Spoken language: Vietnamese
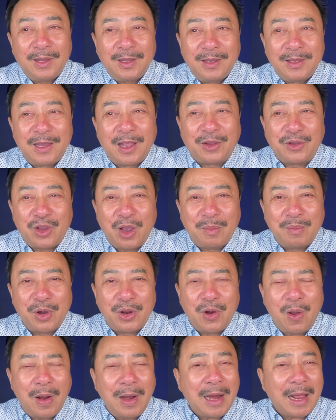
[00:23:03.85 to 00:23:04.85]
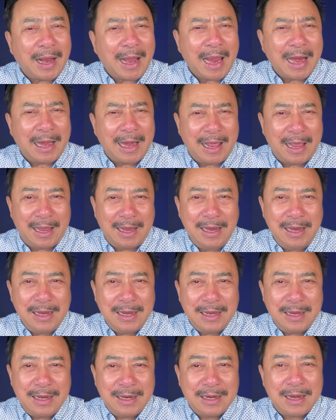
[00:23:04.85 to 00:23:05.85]
Nhưng do bữa đó là ngày lễ
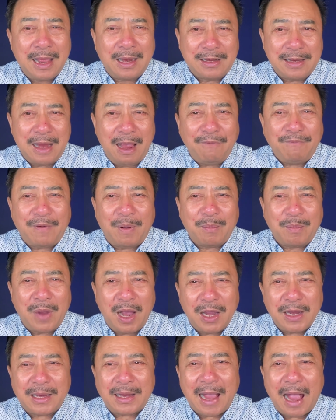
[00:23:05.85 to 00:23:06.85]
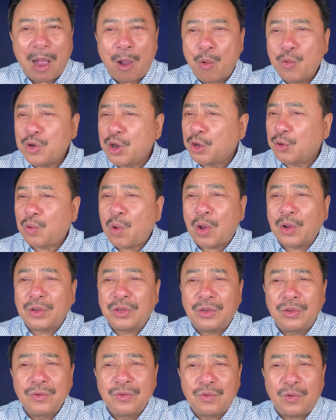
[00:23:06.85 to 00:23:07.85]
nên giá phòng hơi cao nên con
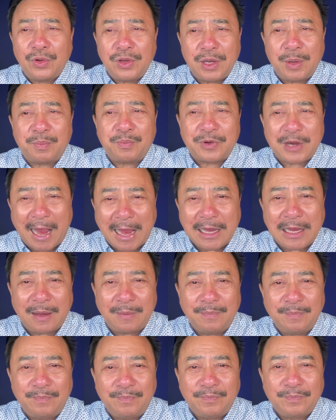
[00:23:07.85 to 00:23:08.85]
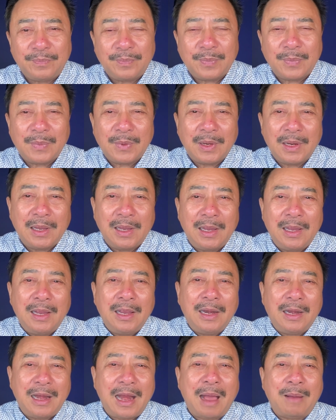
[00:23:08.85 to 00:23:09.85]
chưa có dịp trải nghiệm.
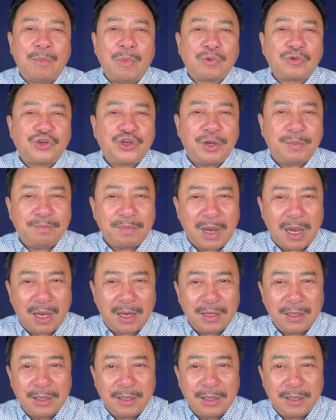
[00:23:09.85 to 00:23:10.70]
Là một gymmer,